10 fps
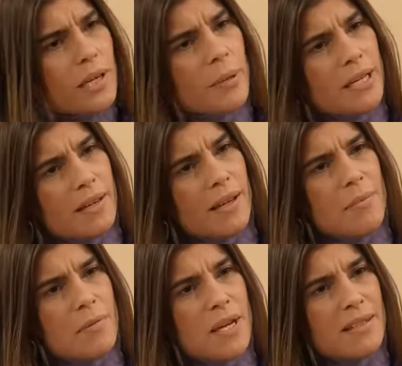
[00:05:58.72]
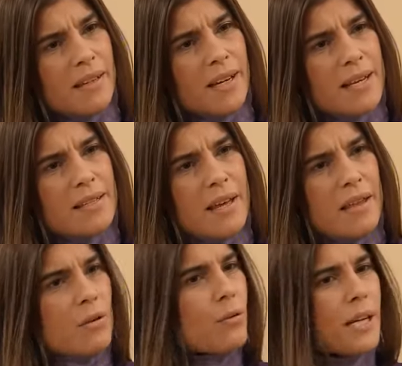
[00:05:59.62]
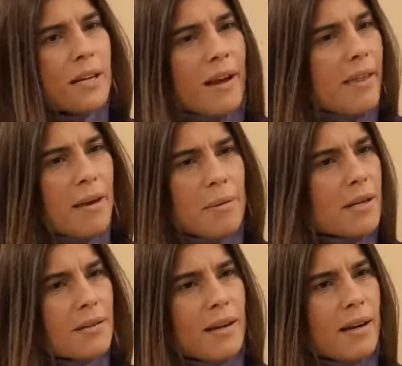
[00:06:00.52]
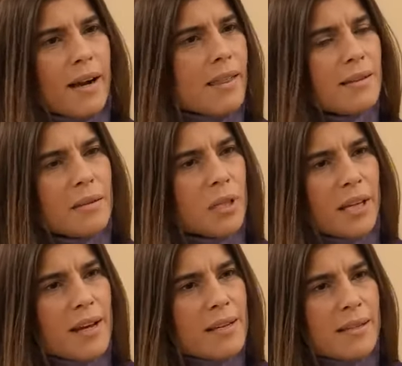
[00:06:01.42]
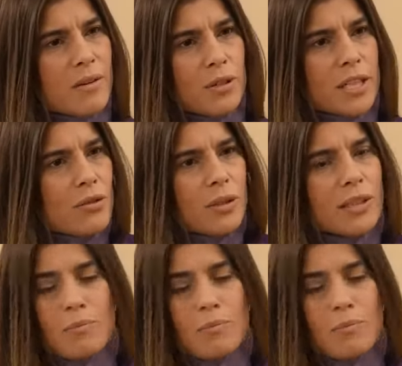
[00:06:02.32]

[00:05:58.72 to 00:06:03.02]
le parece que a mí me hace gracia descubrir cadáveres en el jardín de mi casa o que yo esté